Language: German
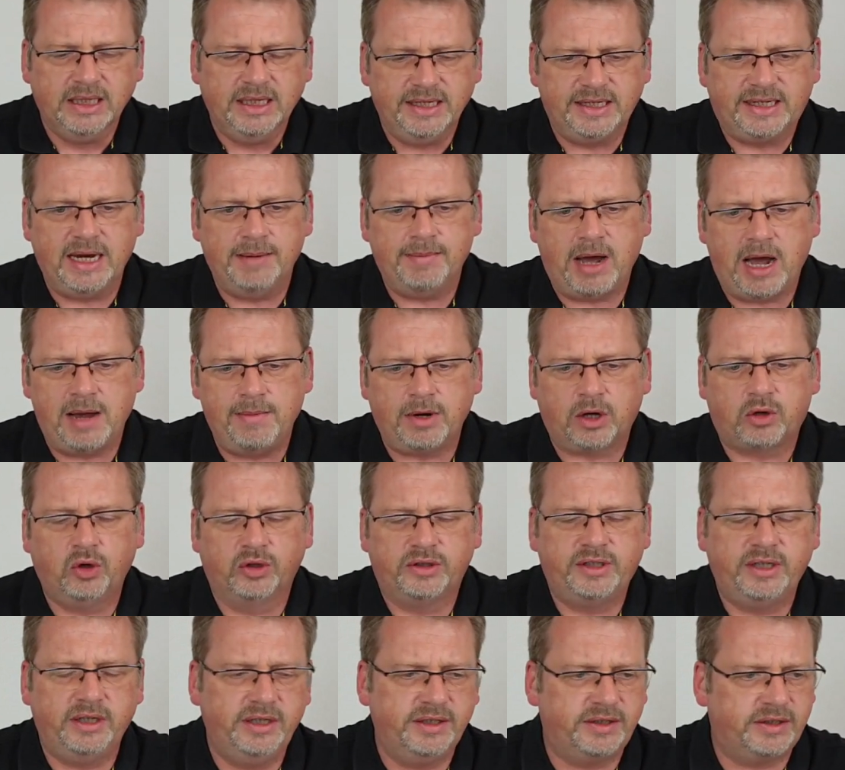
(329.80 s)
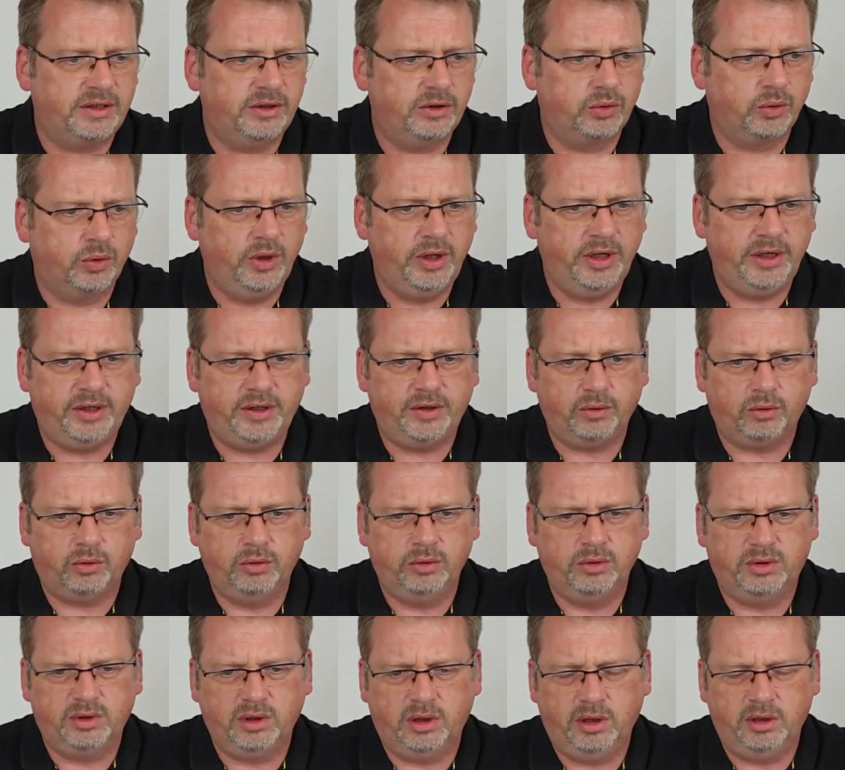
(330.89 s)
Ich gehe mal einmal kurz die Liste durch
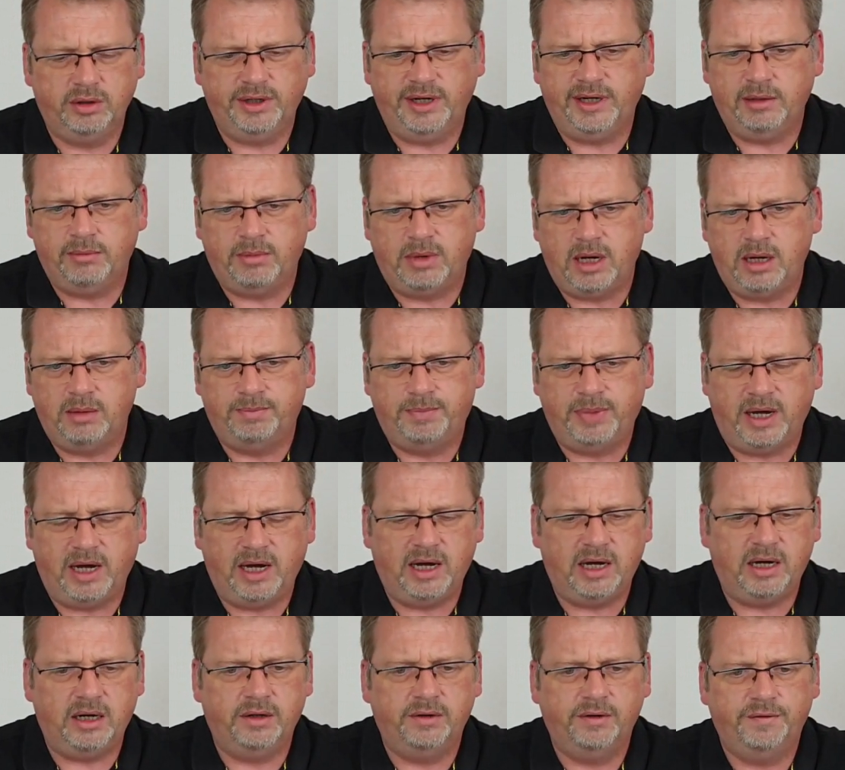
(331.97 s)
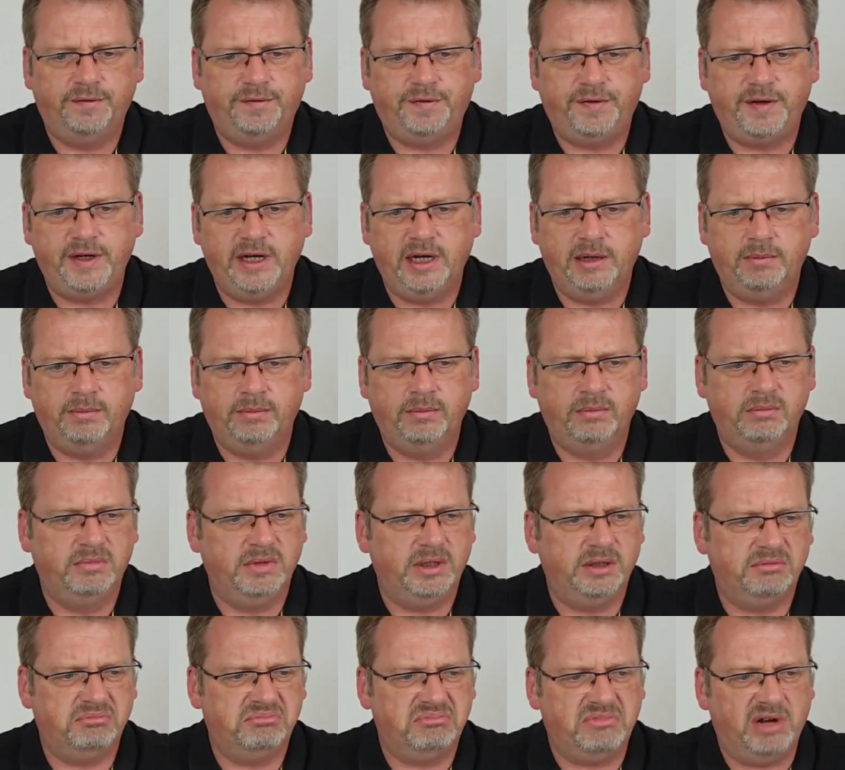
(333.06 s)
und äh, nenne mal ein paar
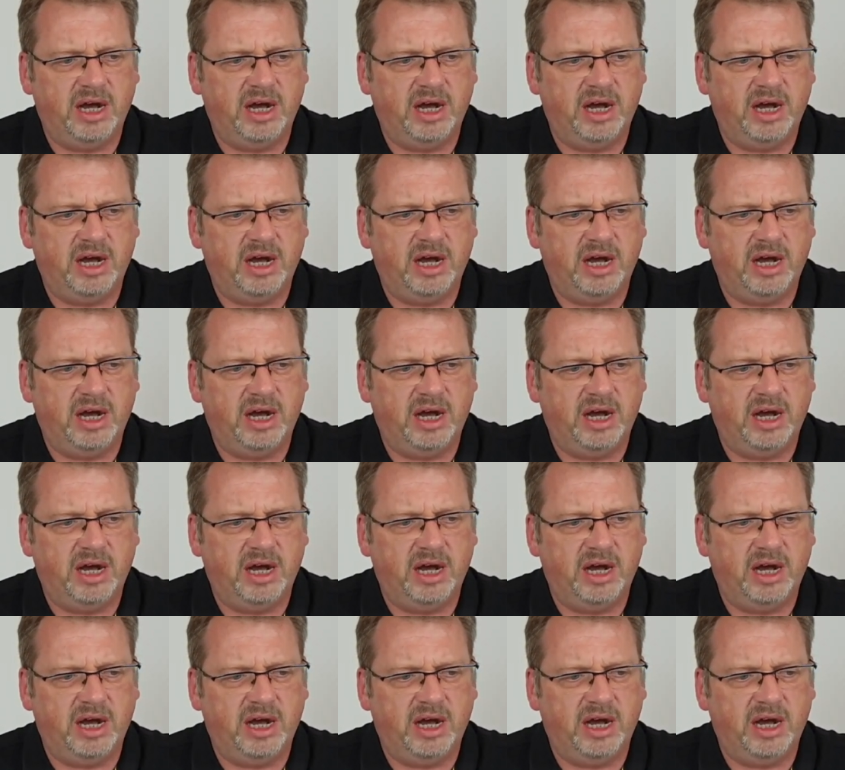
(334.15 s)
Firmen,